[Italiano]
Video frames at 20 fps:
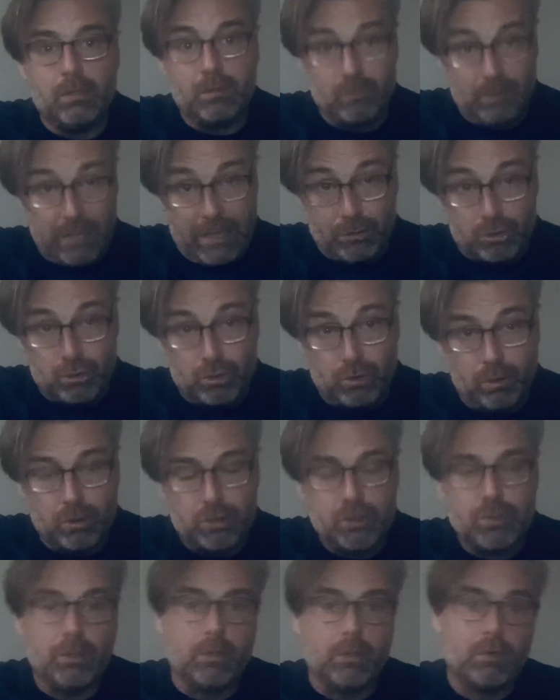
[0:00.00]
l'anno
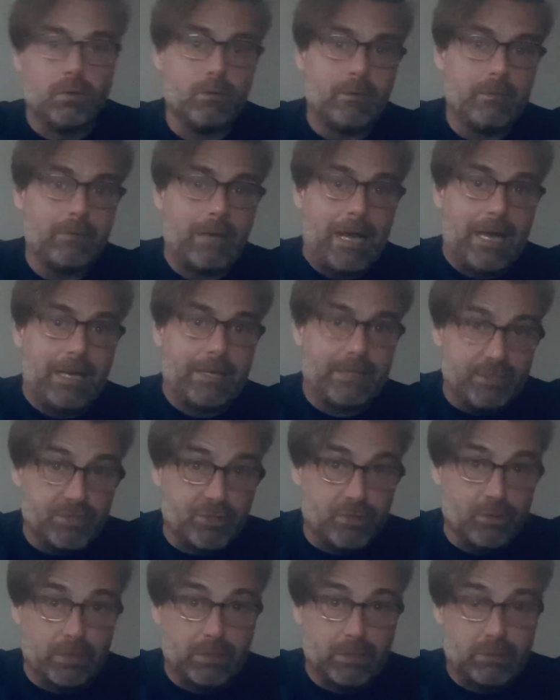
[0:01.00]
scorso a
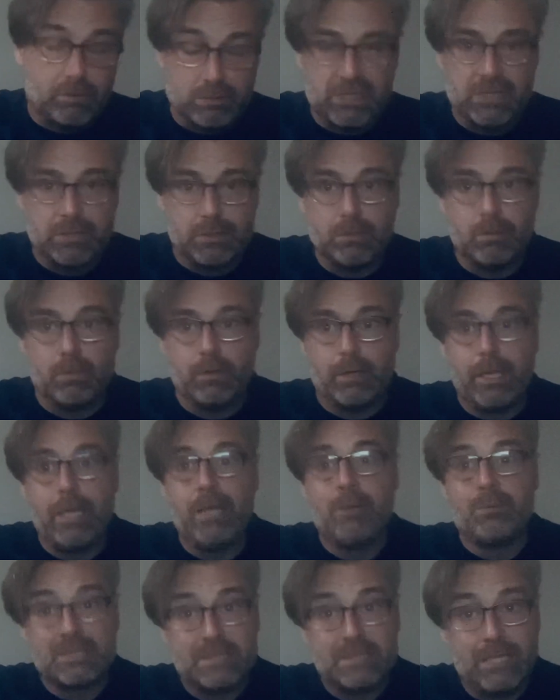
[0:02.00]
rischio retrocessione e
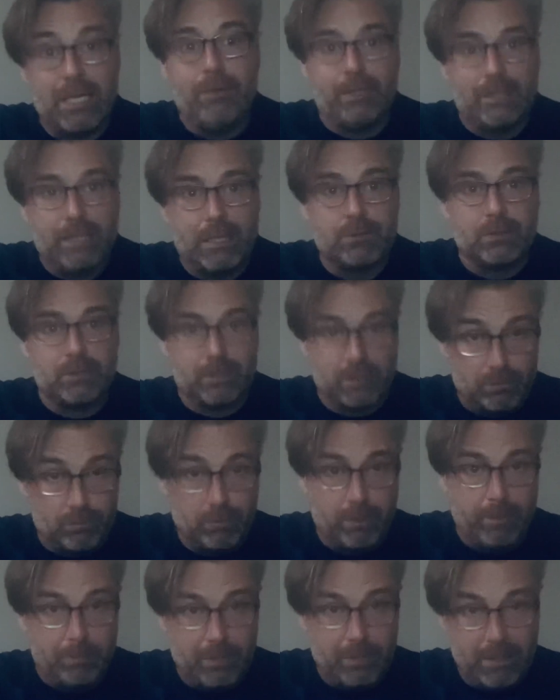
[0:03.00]
quest'anno è andato
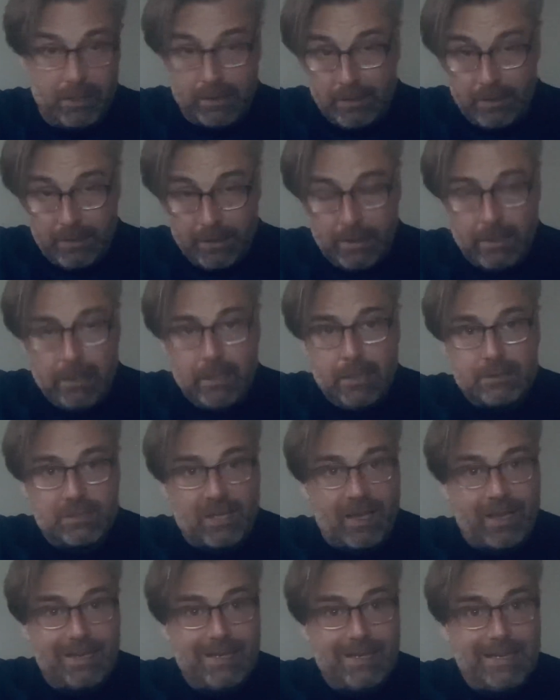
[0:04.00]
addirittura in B.
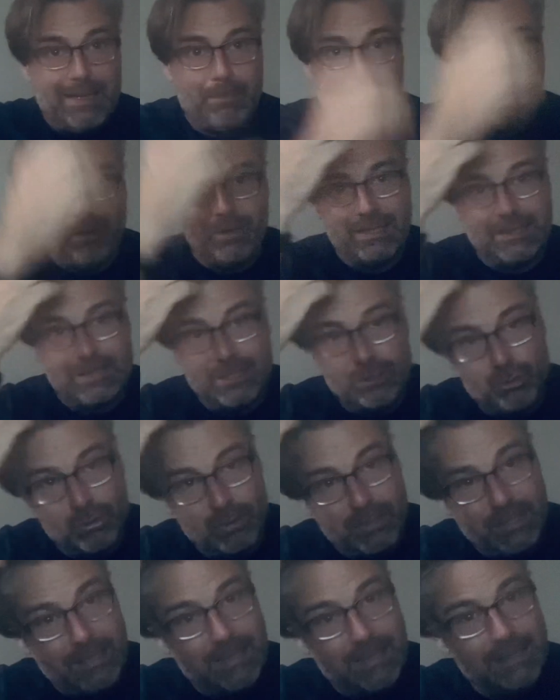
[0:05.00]
Cioè, le parole di
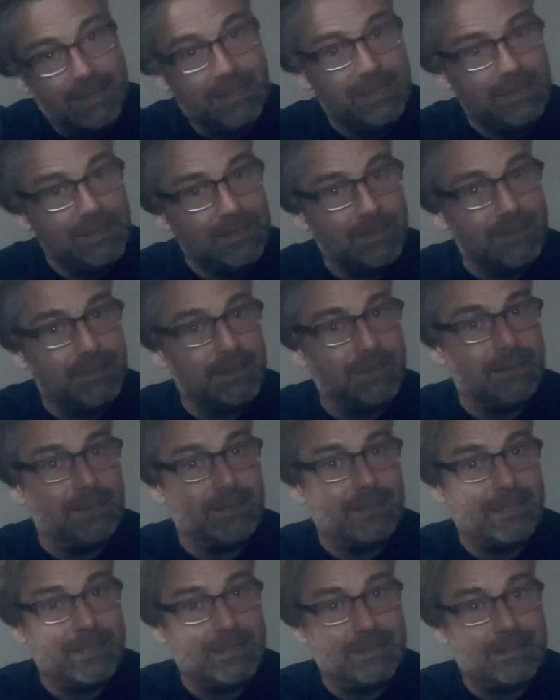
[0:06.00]
Giulini eh,
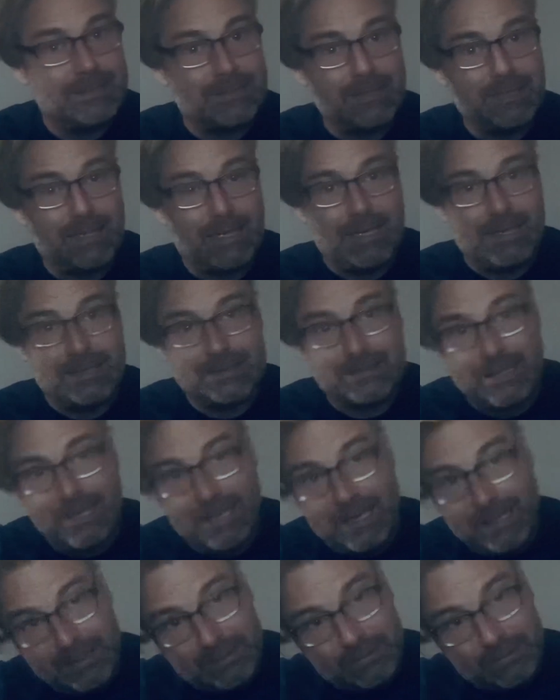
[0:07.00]
ieri sera a
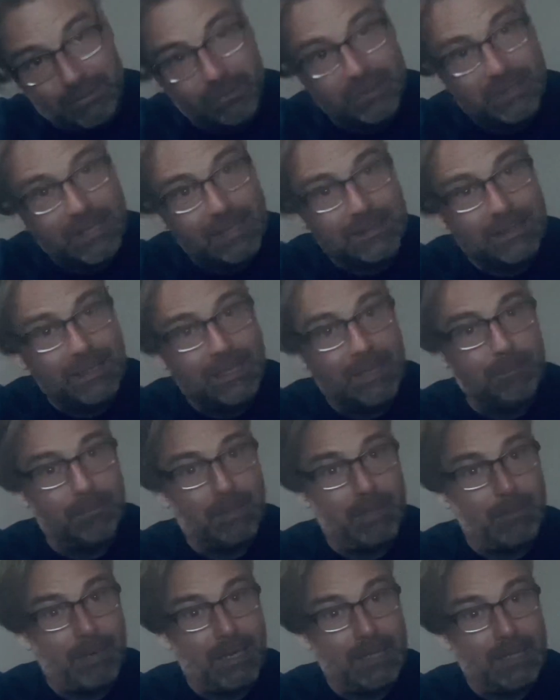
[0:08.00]
Sky sono state
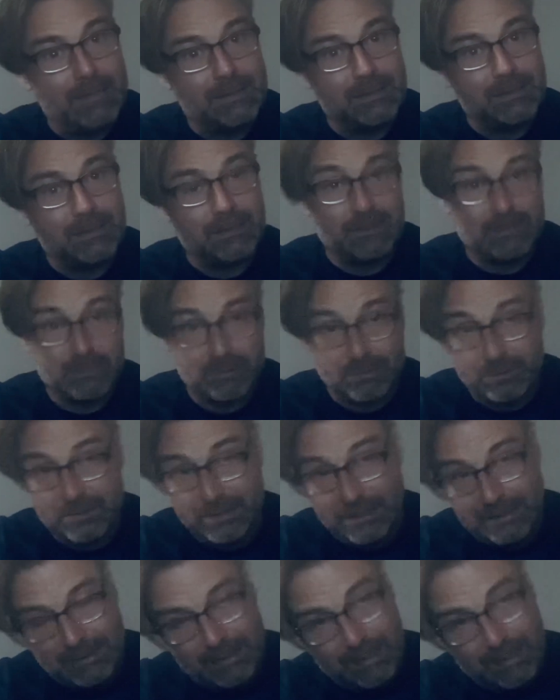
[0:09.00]
emblematiche, sono
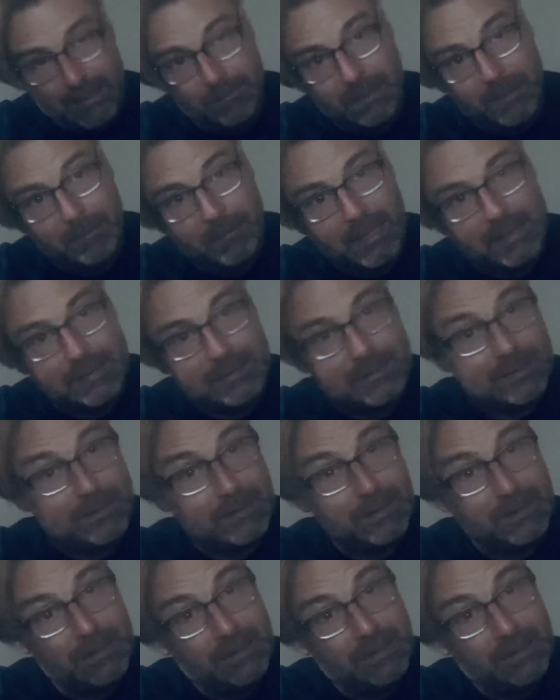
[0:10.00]
state emblematiche.